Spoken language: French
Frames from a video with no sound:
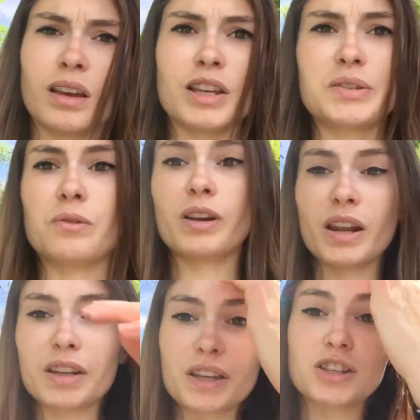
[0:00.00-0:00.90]
Et si vous voulez,
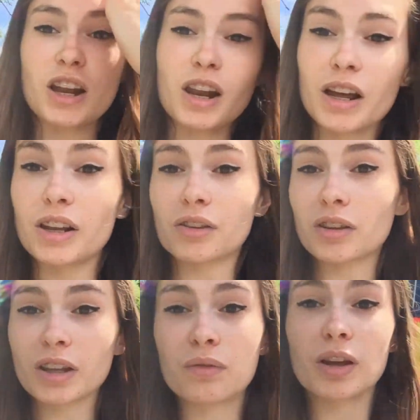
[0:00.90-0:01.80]
elle était déjà là, elle est en
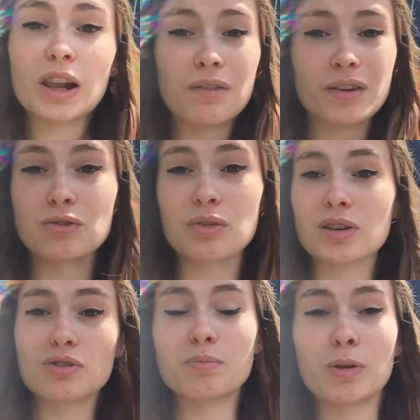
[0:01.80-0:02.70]
train de faire la fin du
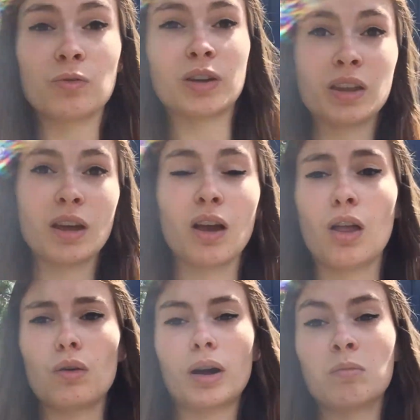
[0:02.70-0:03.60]
résumé en fait.
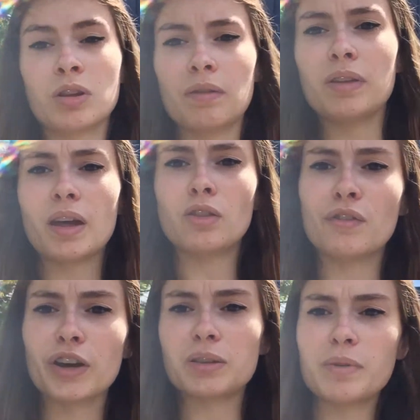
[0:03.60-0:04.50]
Donc à mon avis, à
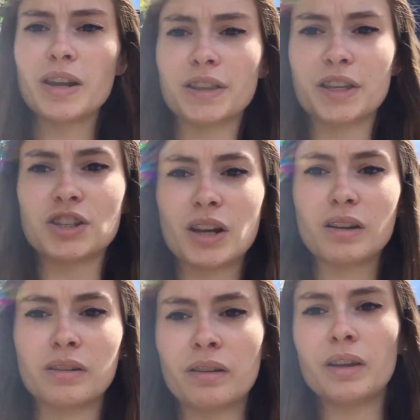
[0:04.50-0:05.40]
9h30, elle était déjà
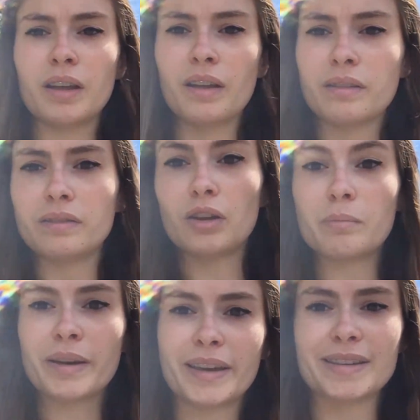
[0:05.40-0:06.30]
euh, dans
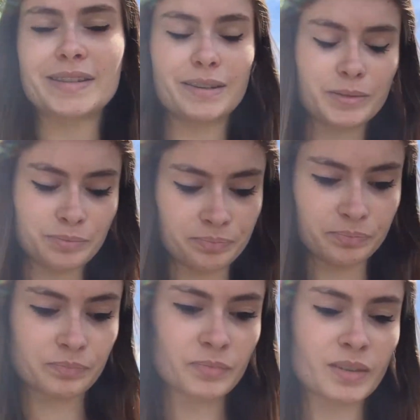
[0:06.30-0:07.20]
le magasin.
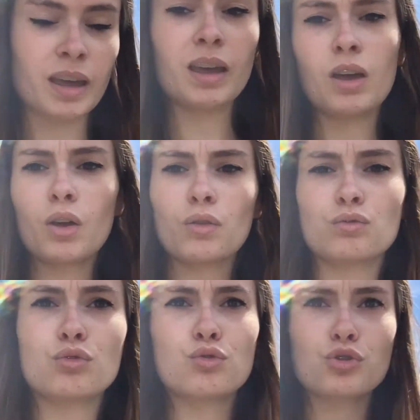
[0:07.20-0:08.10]

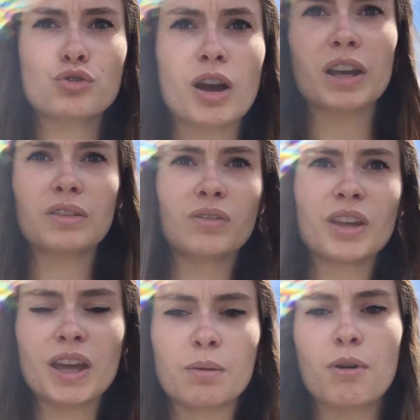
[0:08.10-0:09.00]
Du coup, je suis
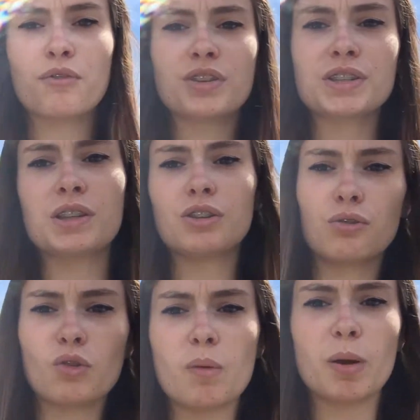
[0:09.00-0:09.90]
arrivée, elle m'a fait signer
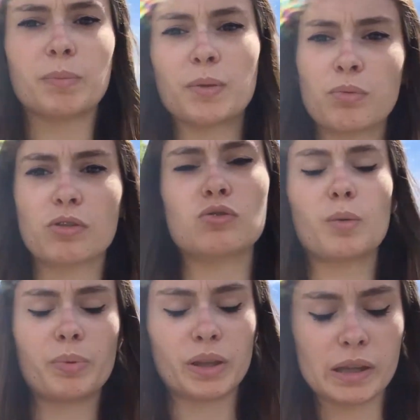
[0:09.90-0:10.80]
deux, trois papiers pour que je
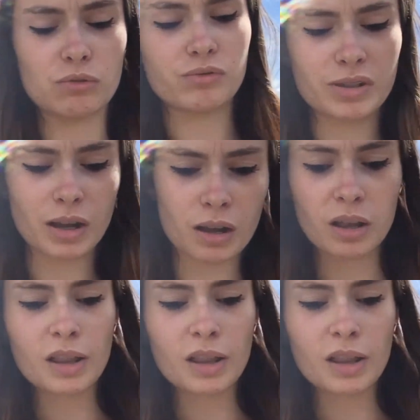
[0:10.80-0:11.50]
sois payée, tout ça.